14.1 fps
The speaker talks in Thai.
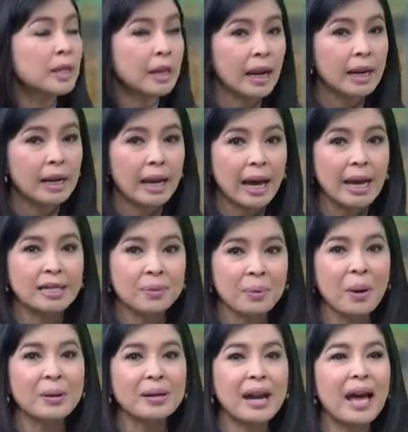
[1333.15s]
สถานการณ์เฉ
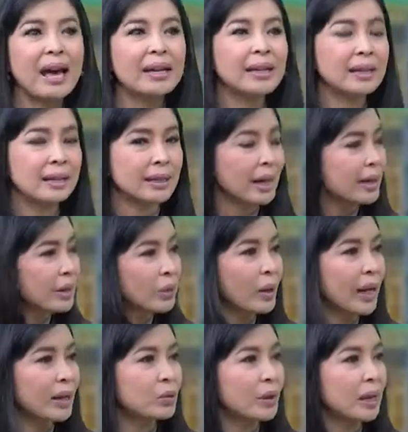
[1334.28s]
พาะหน้า ถ้าเกิดท่านดู
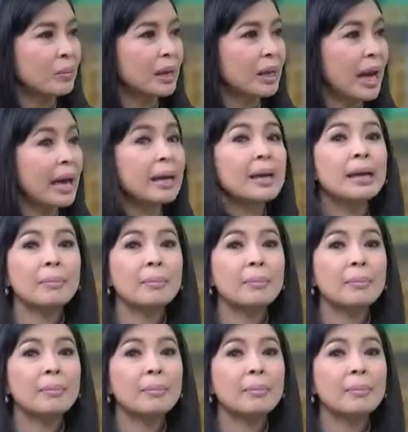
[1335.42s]
แลตัวเองไม่ได้